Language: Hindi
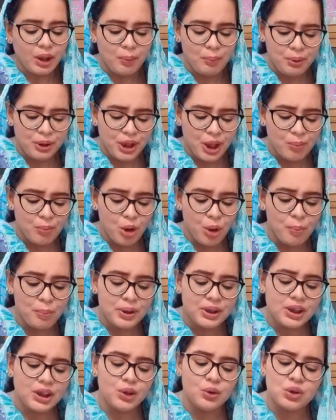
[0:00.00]
मीना
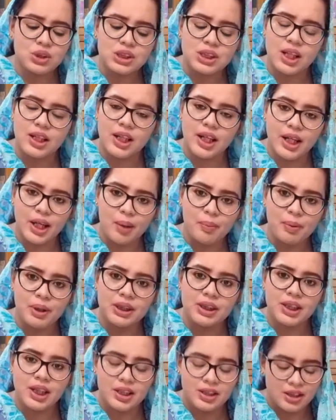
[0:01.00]
मोहम्मदी रुखसाना
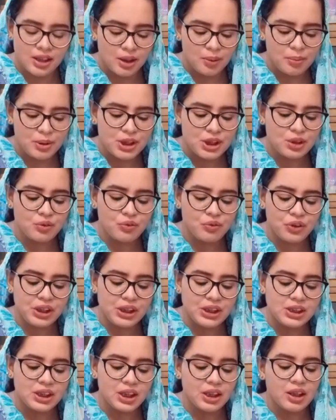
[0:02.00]
अहमद कैथरीन
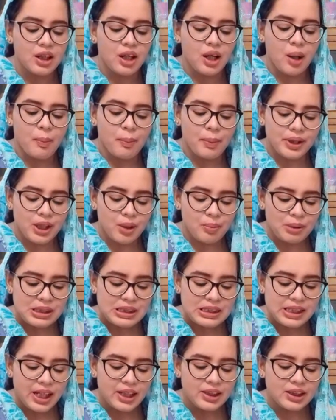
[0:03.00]
मिसनफील्ड मरियम
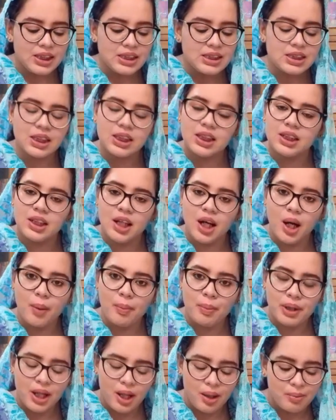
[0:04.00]
अलसायदी सैदा
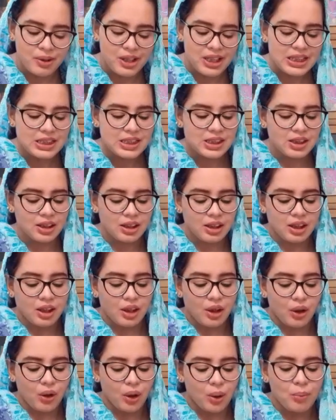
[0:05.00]
अबरावेस
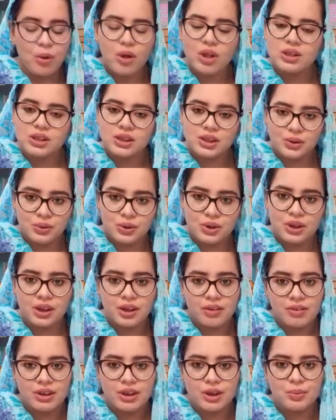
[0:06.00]
और बहुत सी दूसरी
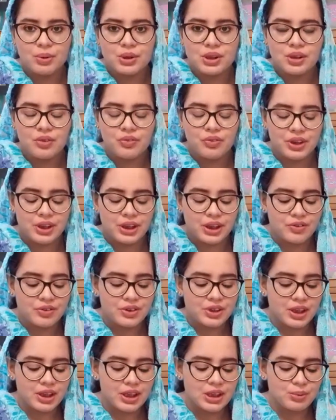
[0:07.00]
खवतिन मुसनफ़ीन के
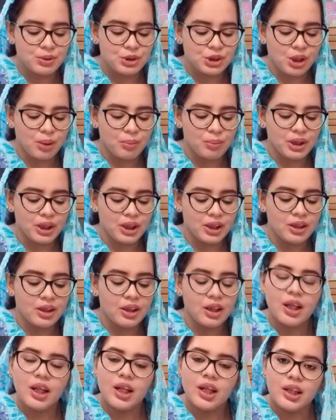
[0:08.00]
अफसाने इसमें शामिल हैं
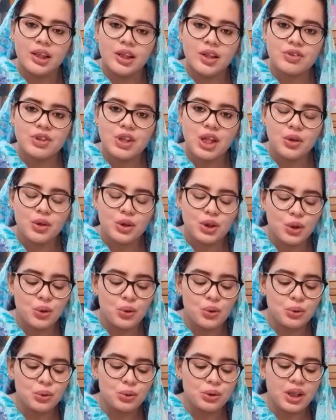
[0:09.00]
इन अफसानों के
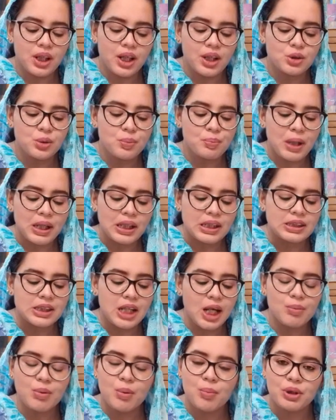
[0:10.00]
उर्दू तराजम
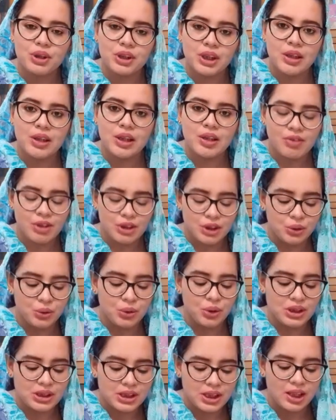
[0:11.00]
पाकिस्तान में मुख्तलि खवतिन
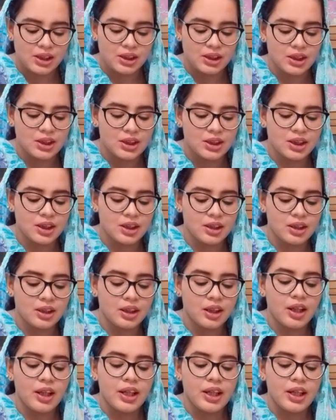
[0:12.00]
हजरात ने किए हैं